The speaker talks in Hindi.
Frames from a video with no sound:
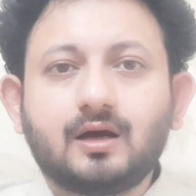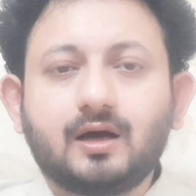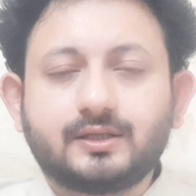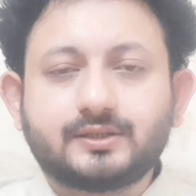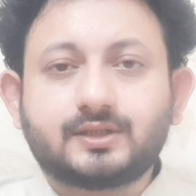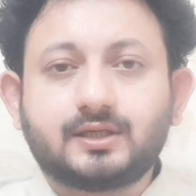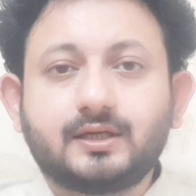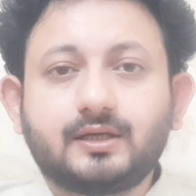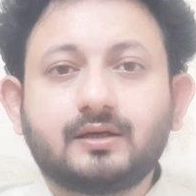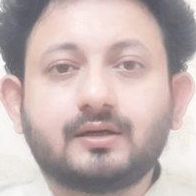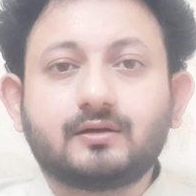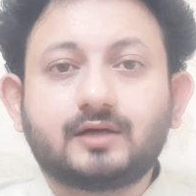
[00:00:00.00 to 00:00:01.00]
हज़रत अली
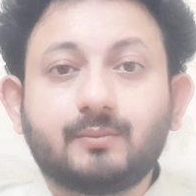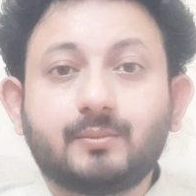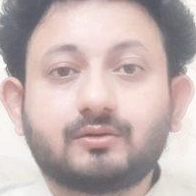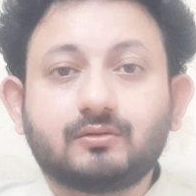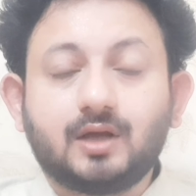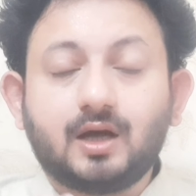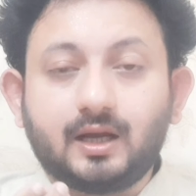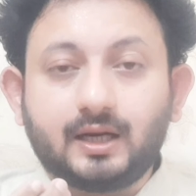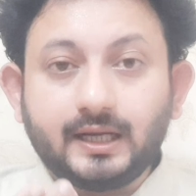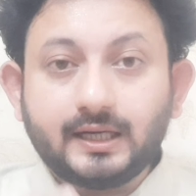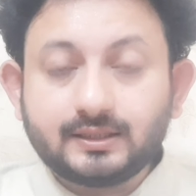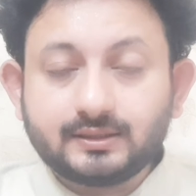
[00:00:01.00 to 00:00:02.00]
रहमत
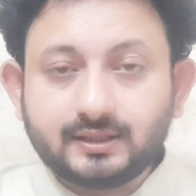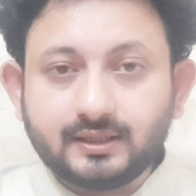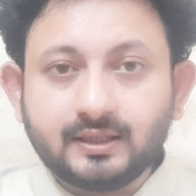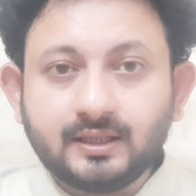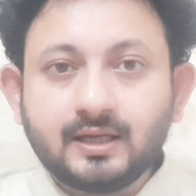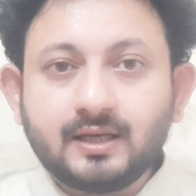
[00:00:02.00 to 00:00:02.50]
अलैह लिखते हैं